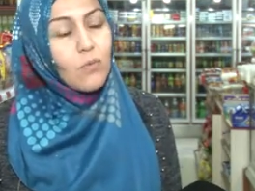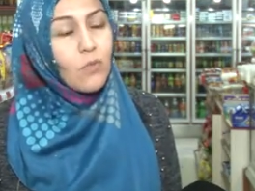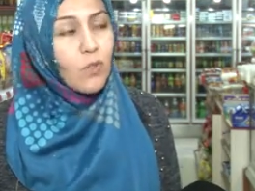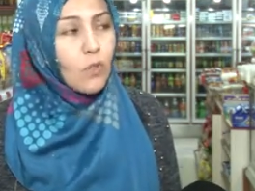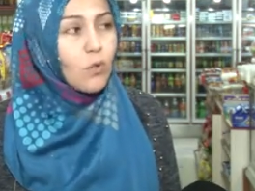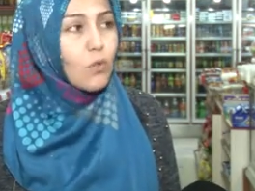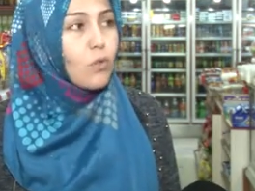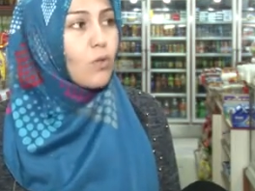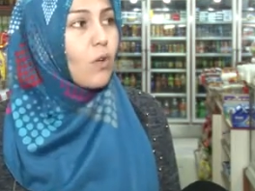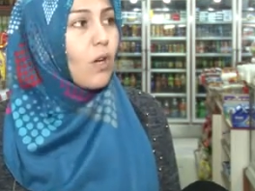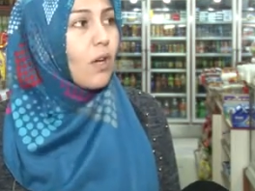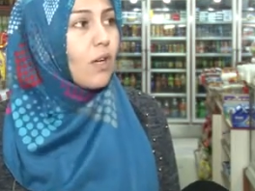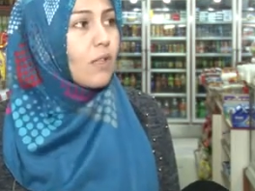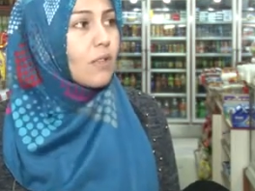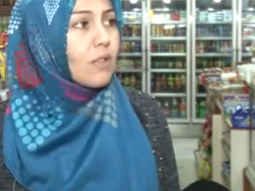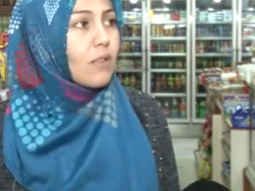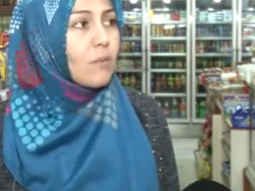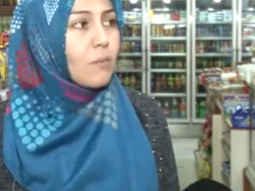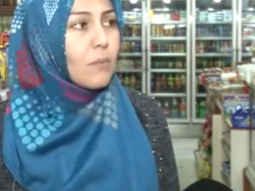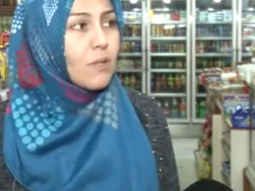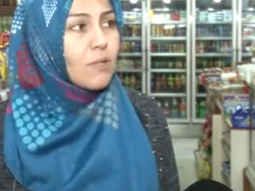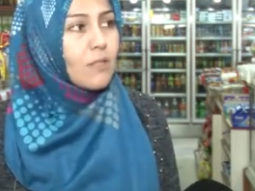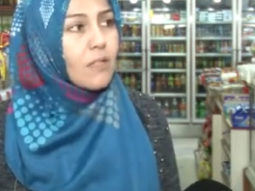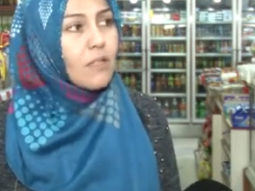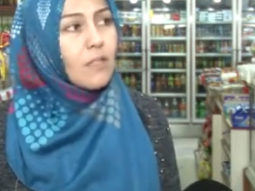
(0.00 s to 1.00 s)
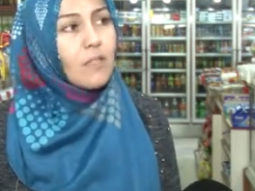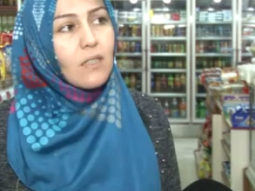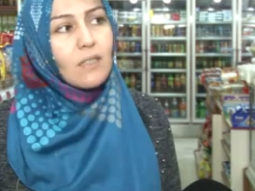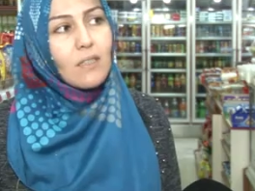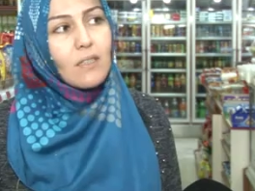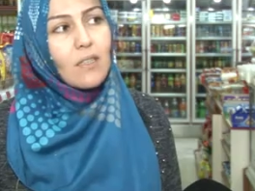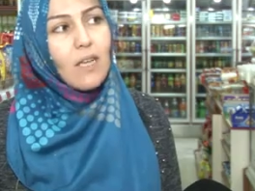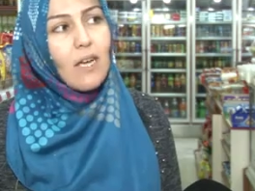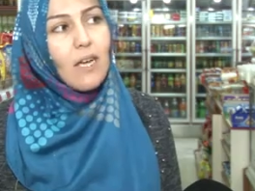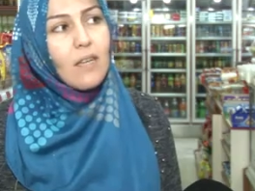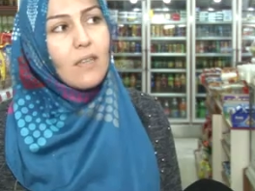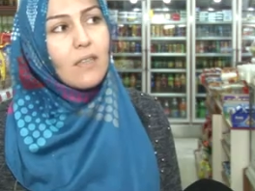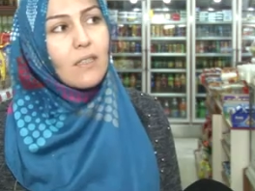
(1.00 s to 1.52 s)
Ve şu anda bana
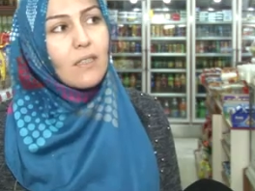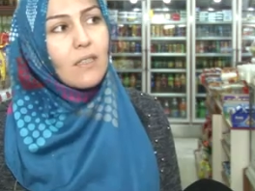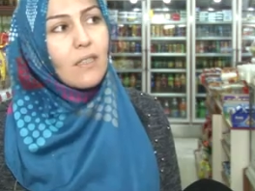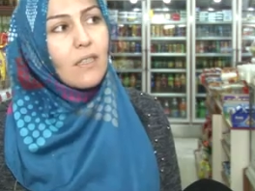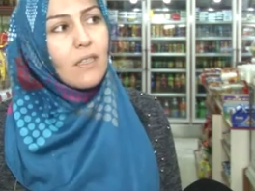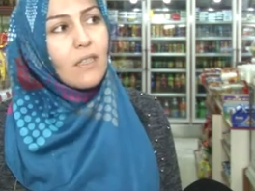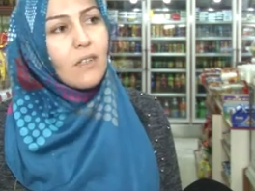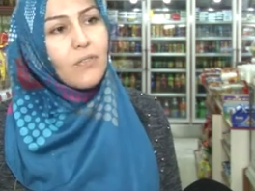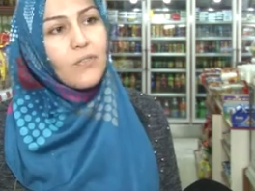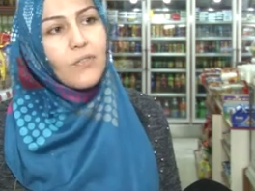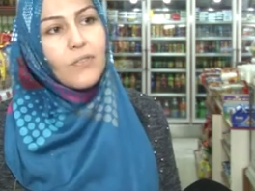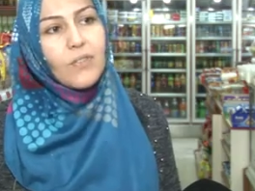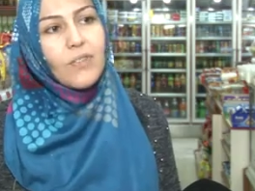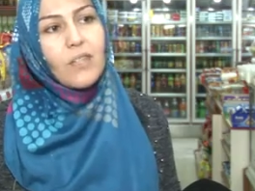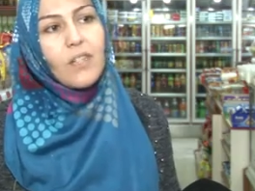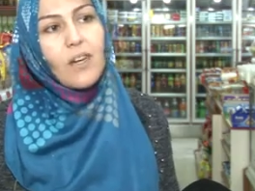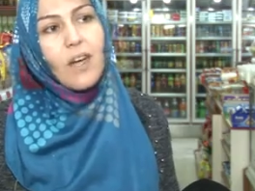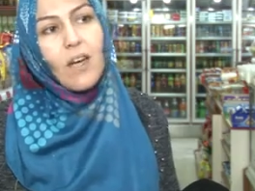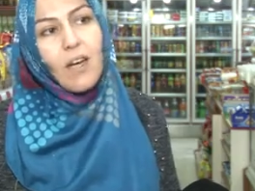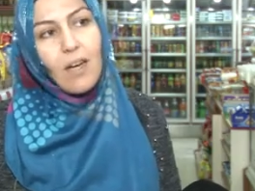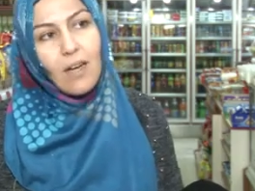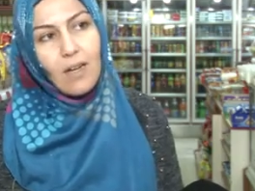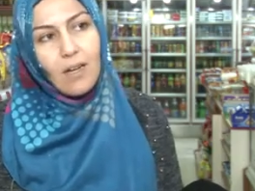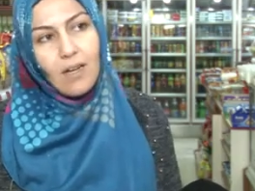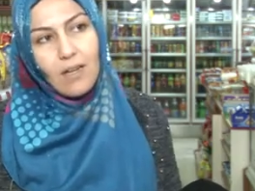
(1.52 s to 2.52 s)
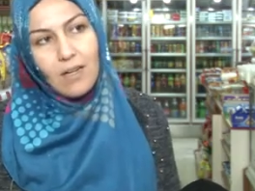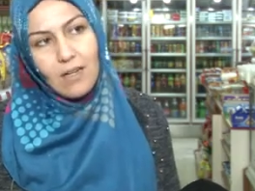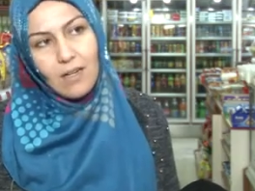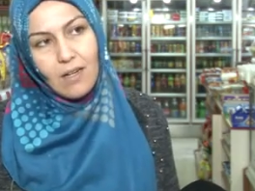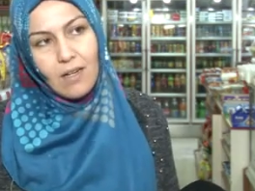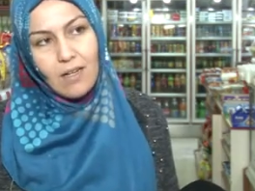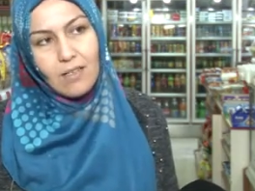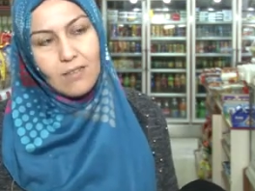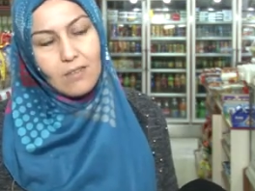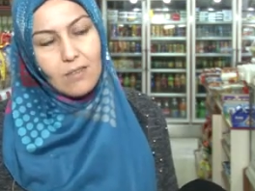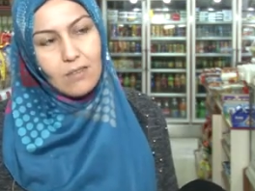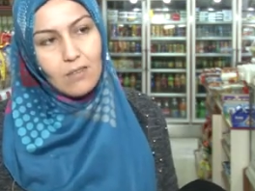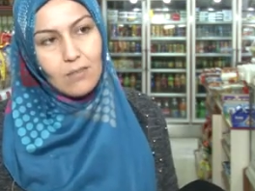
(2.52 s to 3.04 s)
kendine iftira
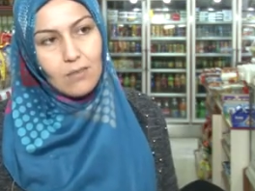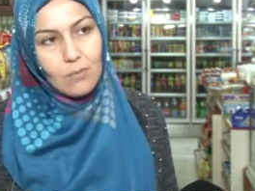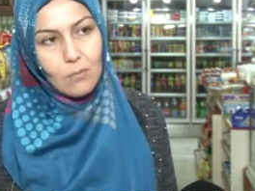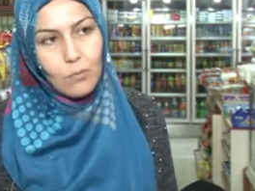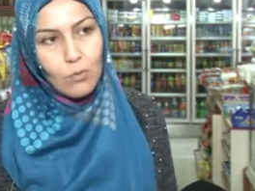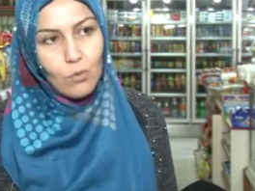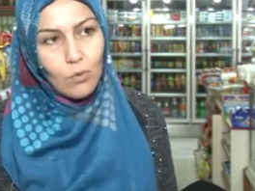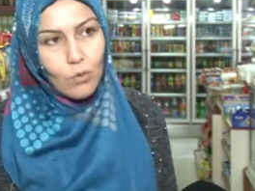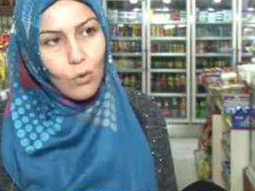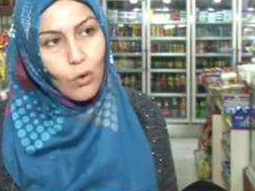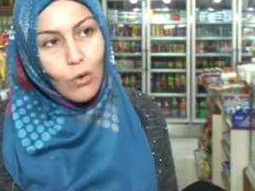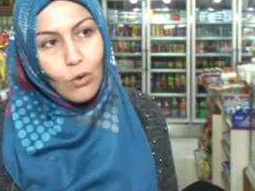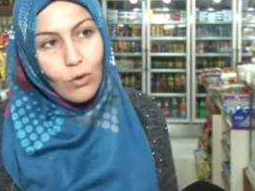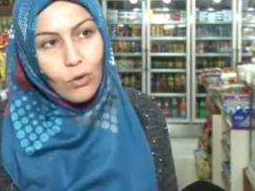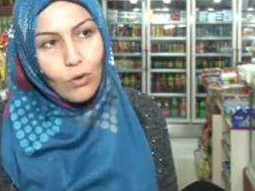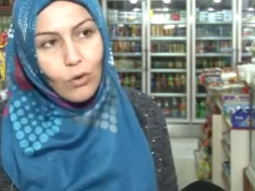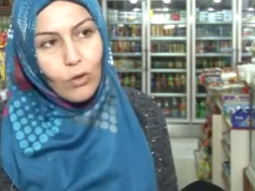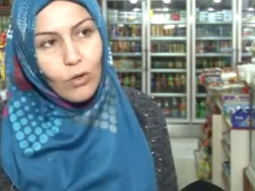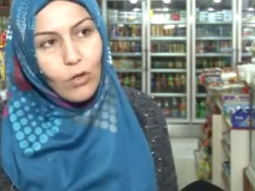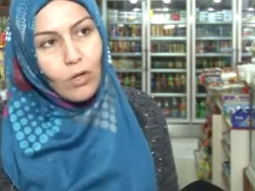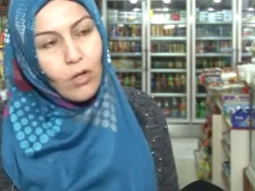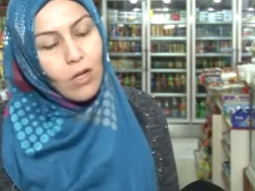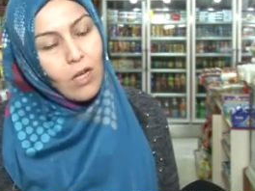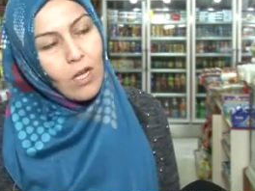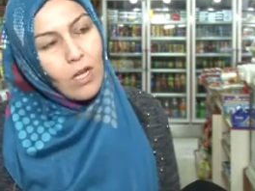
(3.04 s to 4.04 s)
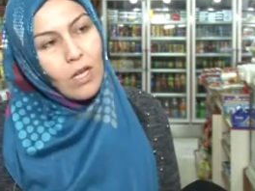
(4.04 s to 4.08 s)
attığımı söylüyor.